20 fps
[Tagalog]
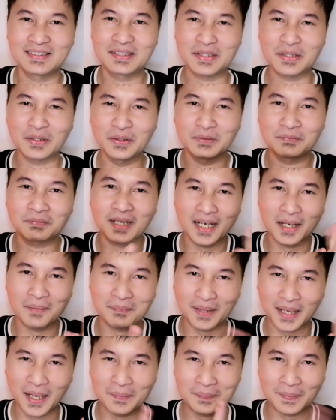Alright?
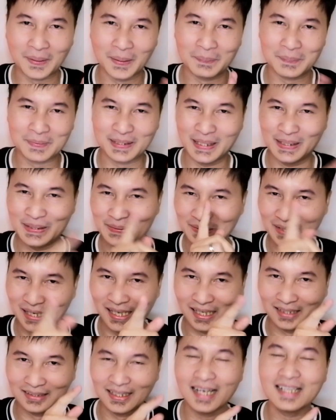So, clap, clap,
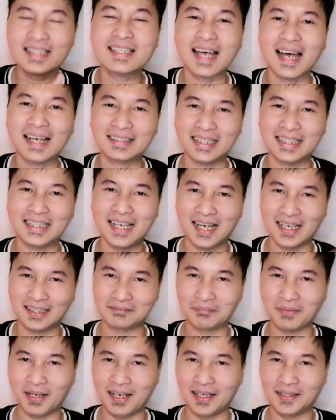clap sa inyong lahat at
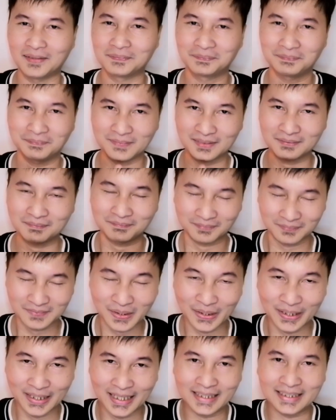sa ating lahat.
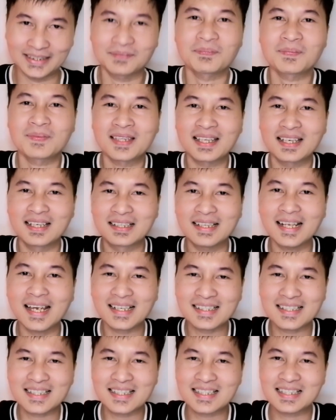Alright.
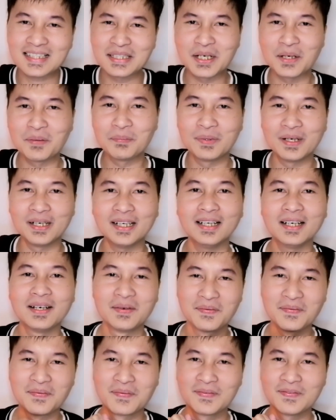Next,
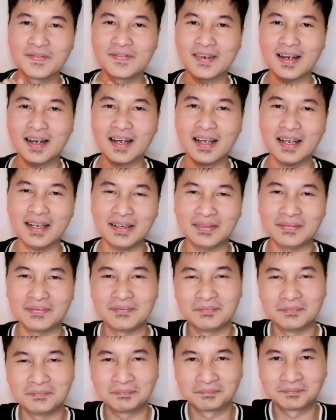number
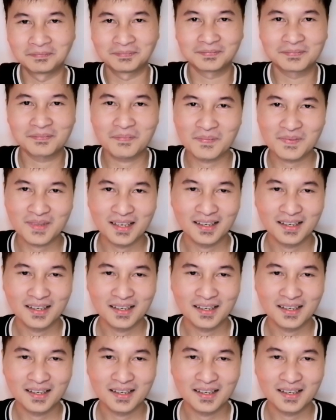five.